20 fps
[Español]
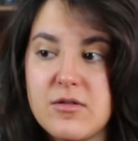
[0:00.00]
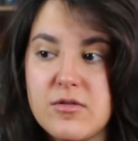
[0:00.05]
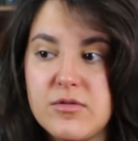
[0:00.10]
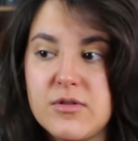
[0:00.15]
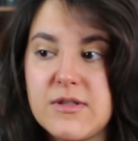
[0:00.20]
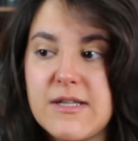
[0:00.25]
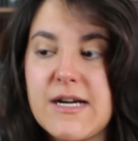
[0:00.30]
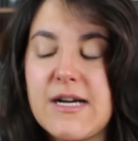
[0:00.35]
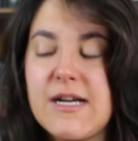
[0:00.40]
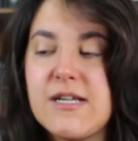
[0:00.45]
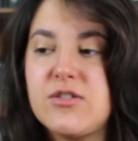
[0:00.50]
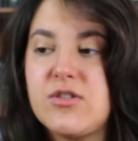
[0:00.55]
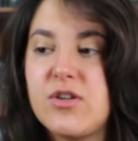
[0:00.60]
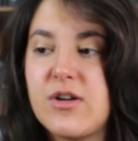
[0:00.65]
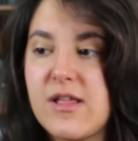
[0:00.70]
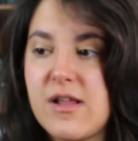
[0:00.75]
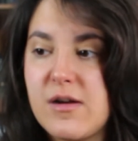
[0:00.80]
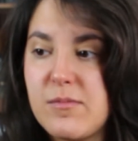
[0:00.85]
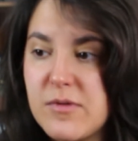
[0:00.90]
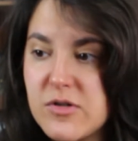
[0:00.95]
contar la
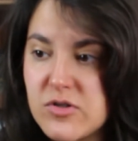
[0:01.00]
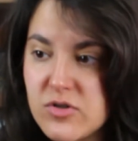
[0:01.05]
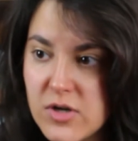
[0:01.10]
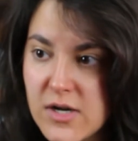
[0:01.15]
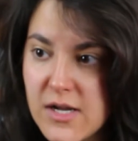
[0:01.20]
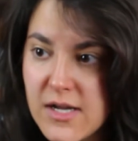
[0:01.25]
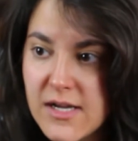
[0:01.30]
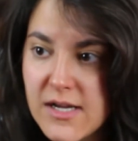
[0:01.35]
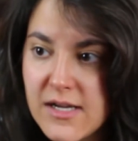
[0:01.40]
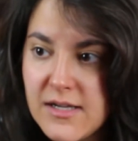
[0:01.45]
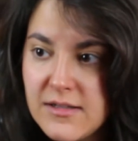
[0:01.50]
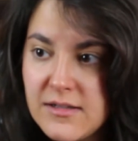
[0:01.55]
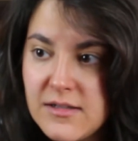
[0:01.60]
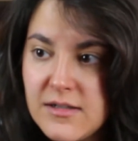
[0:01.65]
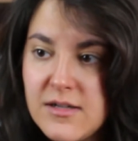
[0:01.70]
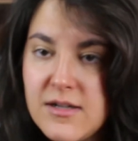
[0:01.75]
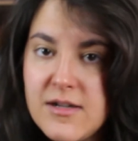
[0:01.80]
historia del personaje